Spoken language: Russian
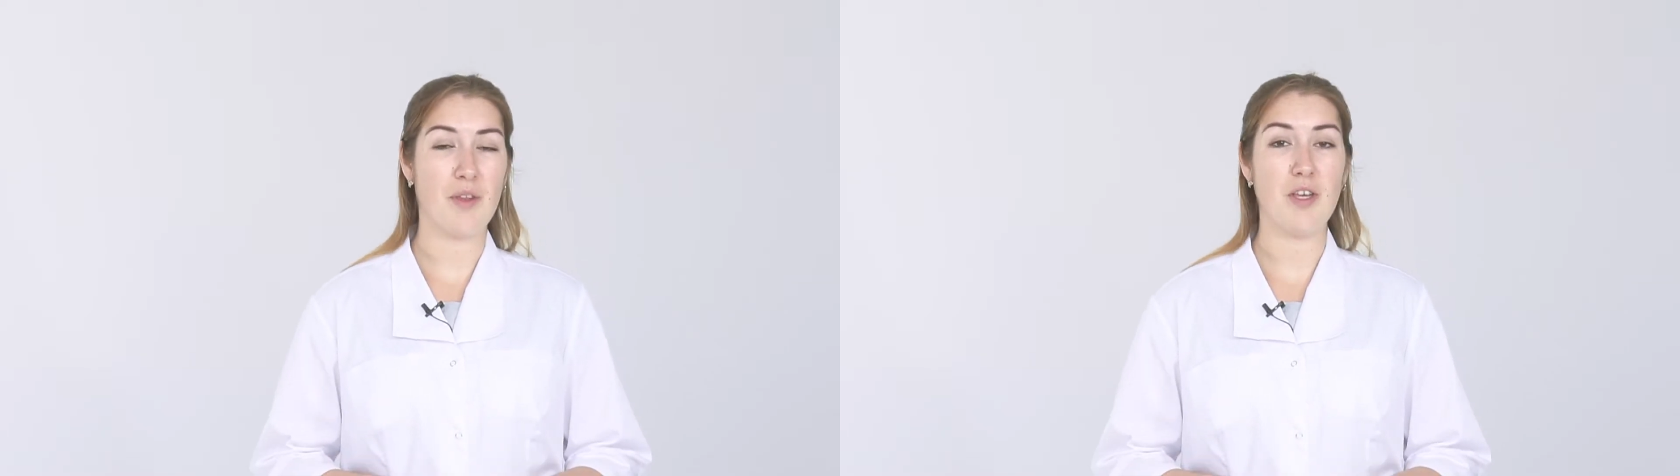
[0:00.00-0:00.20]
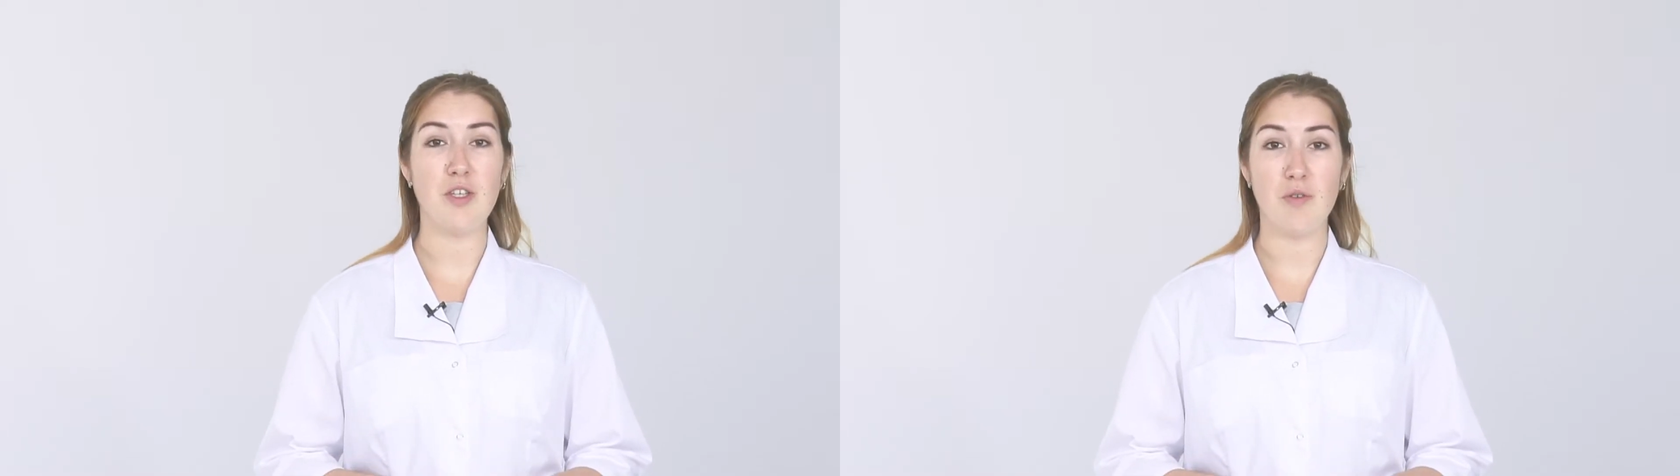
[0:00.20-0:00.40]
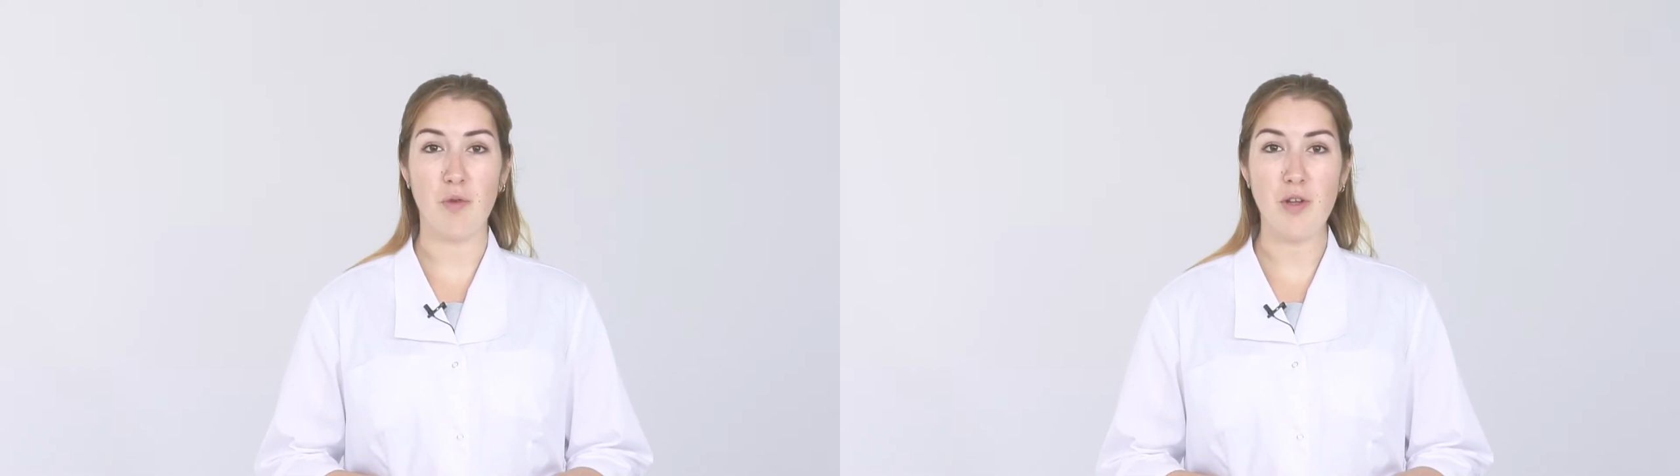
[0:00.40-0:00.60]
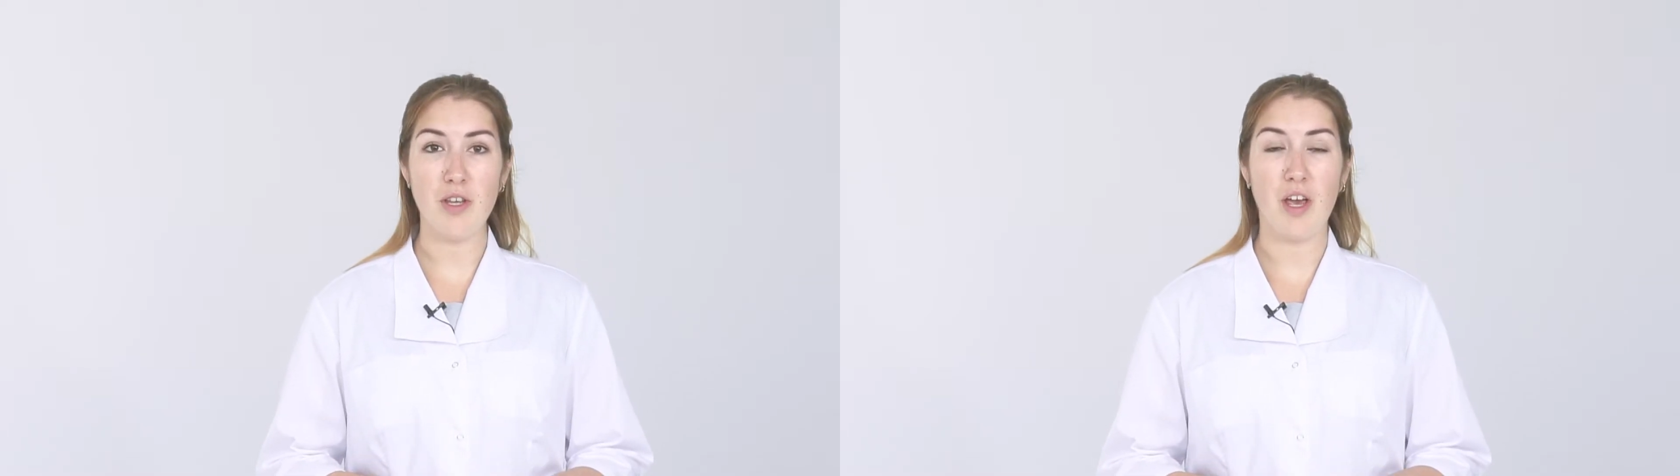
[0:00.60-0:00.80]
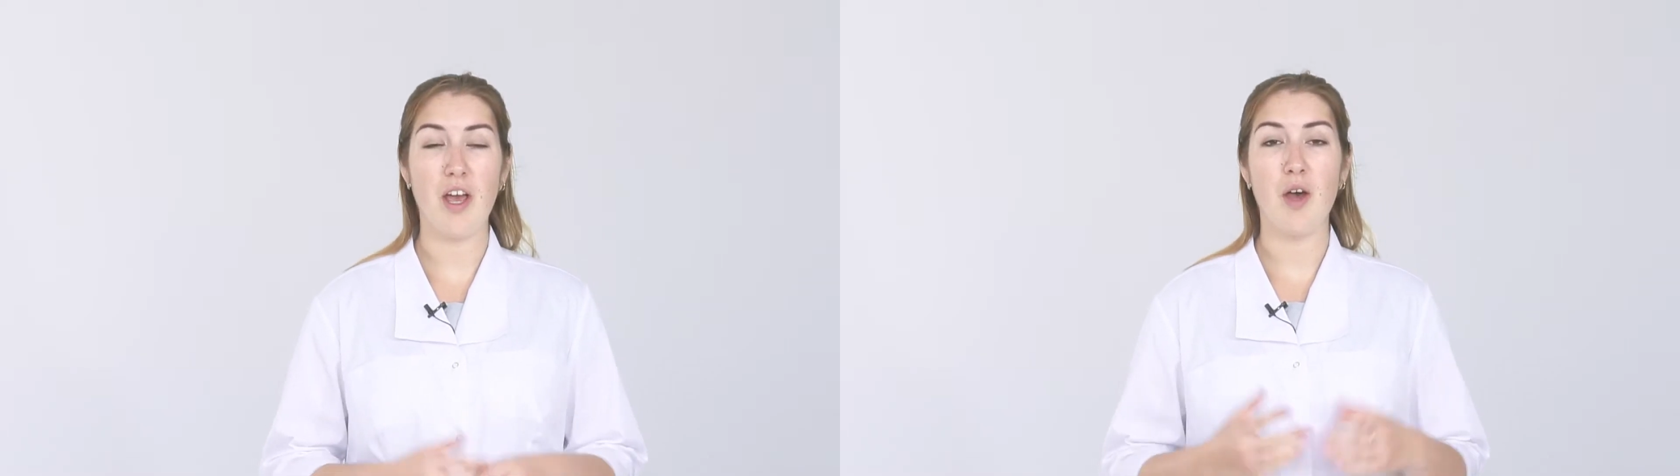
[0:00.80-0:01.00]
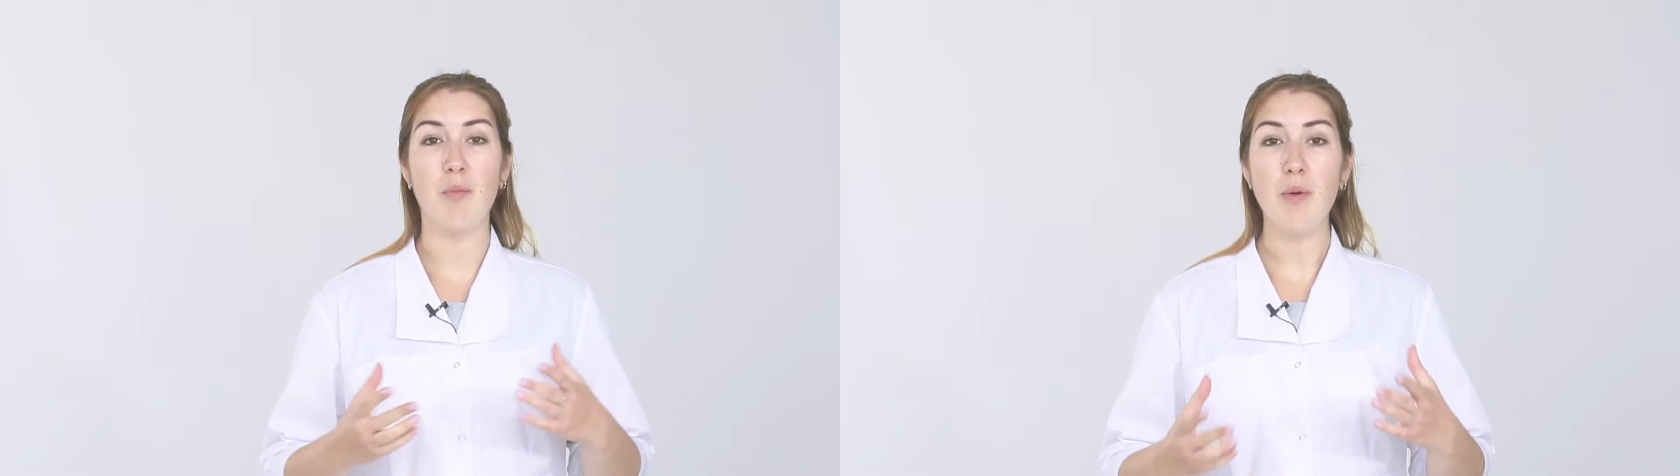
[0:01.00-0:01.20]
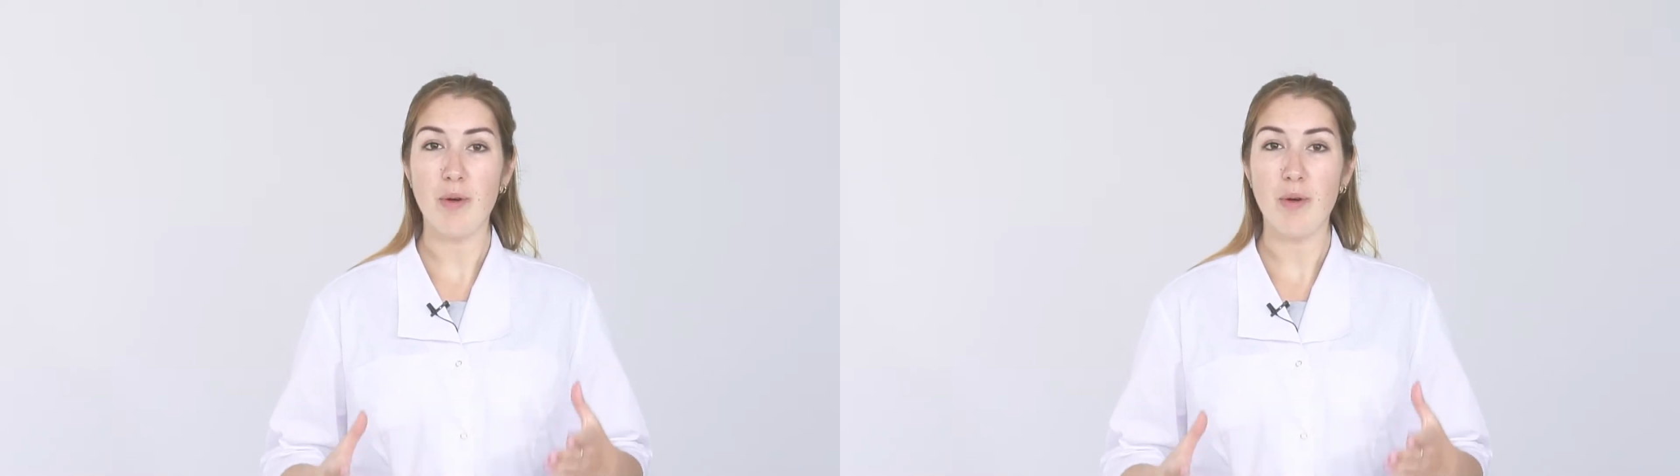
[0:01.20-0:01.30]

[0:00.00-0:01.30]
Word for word: И сегодня мы